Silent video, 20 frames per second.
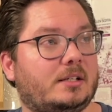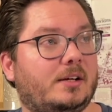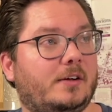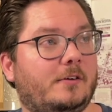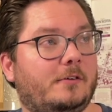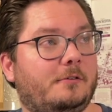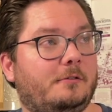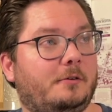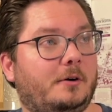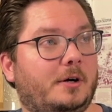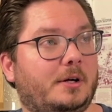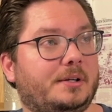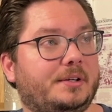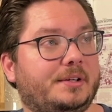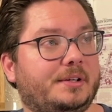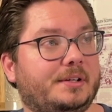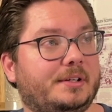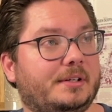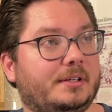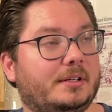
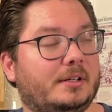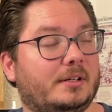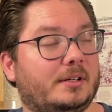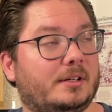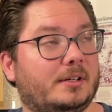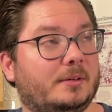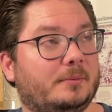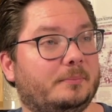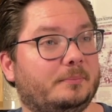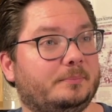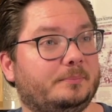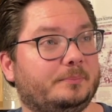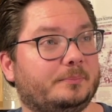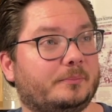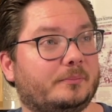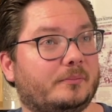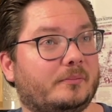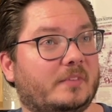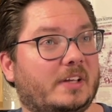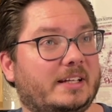von
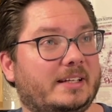ähm,